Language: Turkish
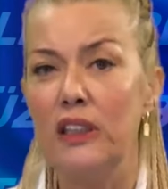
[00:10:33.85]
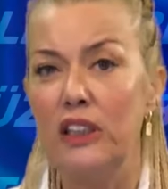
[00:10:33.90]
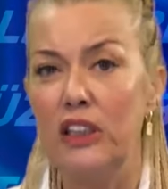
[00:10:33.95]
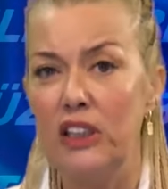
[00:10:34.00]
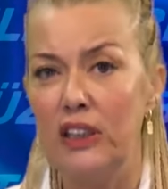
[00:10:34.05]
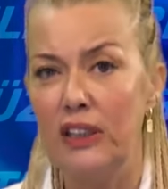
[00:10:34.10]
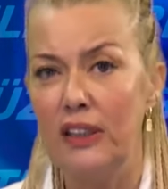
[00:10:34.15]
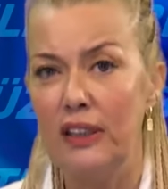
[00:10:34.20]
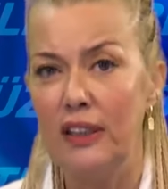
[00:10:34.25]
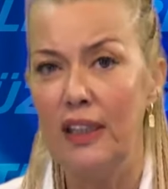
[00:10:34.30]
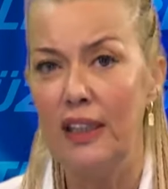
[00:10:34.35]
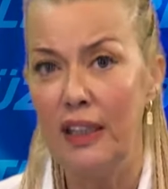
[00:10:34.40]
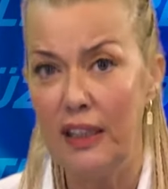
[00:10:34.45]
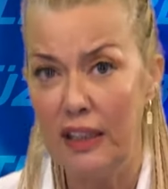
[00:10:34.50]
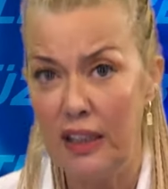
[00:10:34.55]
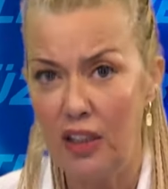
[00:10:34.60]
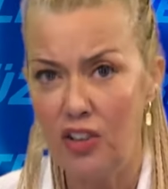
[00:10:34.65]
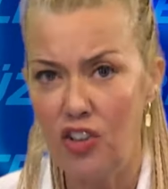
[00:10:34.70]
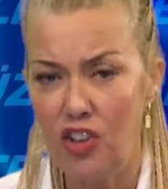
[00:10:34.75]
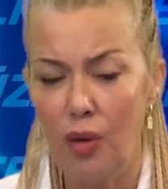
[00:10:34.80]
içinde
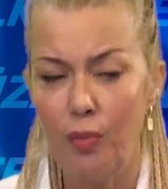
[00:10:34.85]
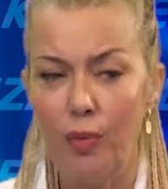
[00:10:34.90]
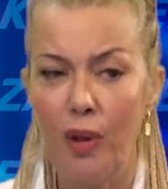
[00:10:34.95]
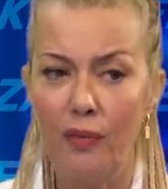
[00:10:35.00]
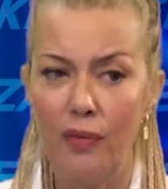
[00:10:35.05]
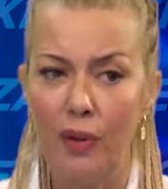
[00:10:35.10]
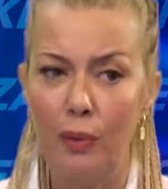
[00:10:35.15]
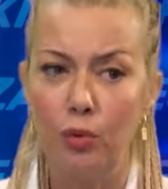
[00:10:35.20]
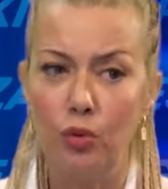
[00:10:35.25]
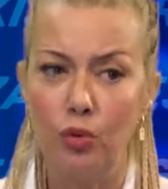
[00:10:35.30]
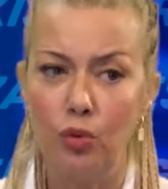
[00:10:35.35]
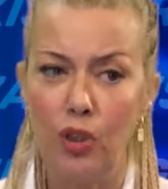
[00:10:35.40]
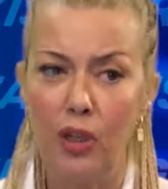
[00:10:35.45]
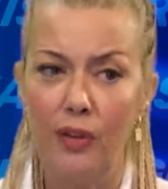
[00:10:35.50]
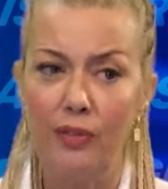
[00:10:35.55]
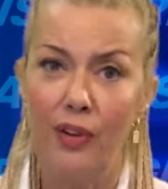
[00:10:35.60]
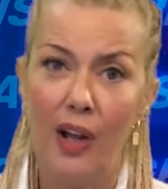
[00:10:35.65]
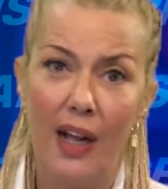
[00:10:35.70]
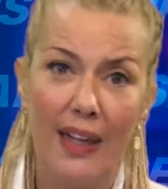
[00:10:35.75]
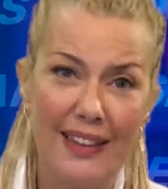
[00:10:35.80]
yaşama ve bunu
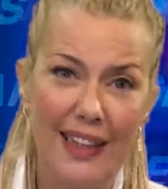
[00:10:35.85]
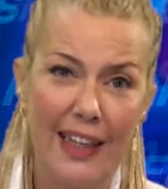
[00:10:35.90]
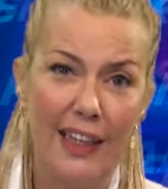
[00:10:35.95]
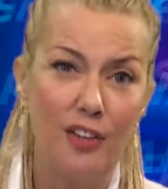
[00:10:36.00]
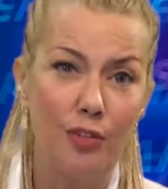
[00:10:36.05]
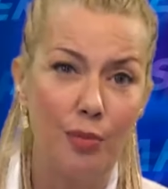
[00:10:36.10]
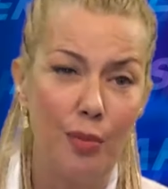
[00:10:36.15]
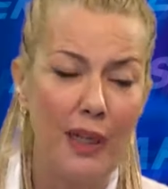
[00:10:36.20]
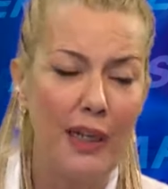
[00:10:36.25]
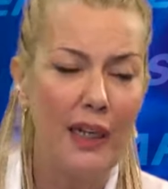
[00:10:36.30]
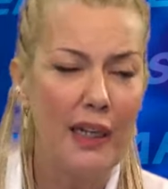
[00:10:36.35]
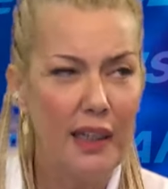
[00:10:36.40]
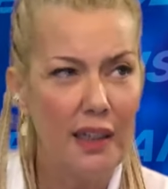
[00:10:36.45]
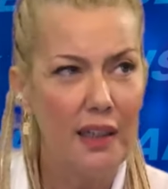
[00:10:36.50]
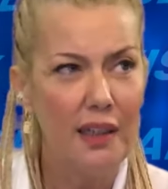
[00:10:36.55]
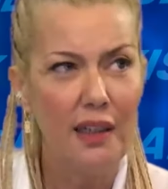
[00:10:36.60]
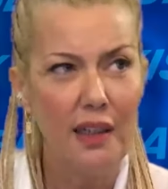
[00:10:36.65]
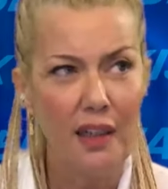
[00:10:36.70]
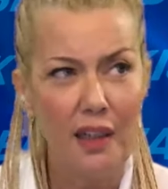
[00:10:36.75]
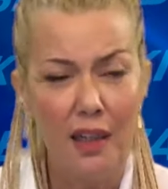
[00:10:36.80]
ifade etme ile
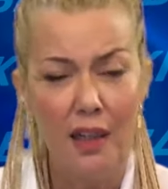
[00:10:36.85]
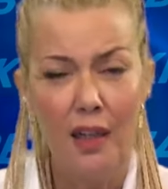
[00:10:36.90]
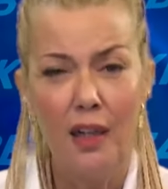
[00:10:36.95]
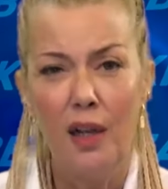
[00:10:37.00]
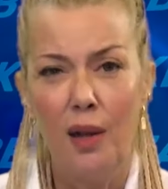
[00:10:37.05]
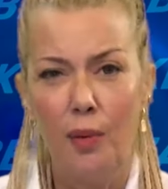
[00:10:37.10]
ilgili